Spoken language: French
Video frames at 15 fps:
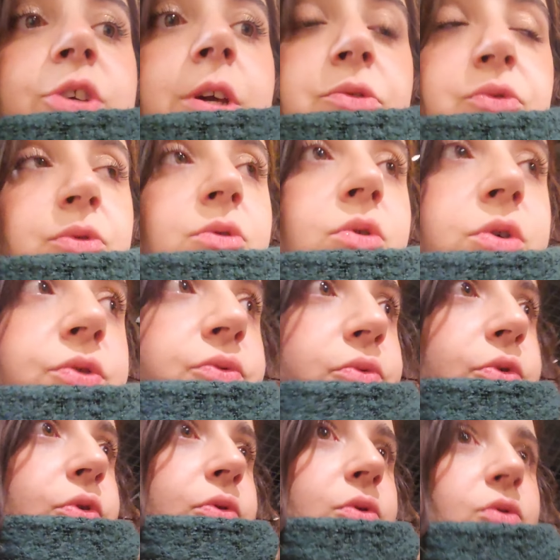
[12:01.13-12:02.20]
cadeau, quoi.
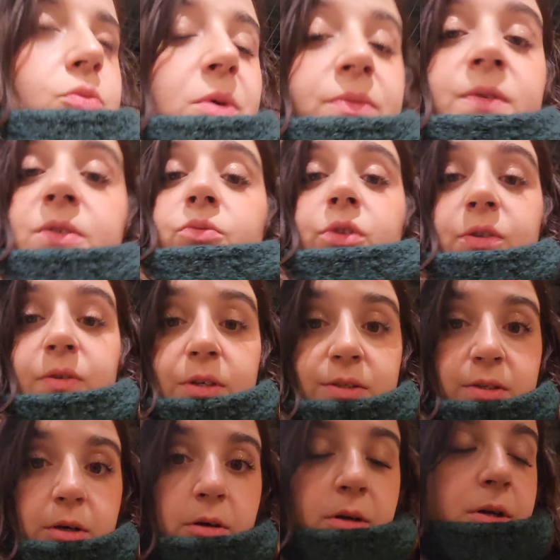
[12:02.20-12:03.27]
Donc, même si c'est mon
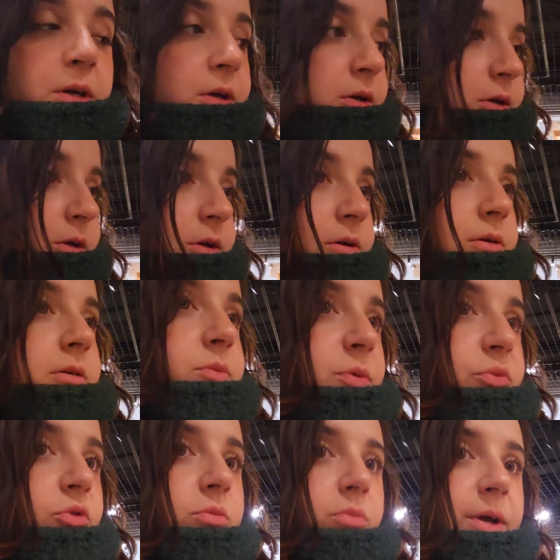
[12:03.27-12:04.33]
anniversaire. mais bon,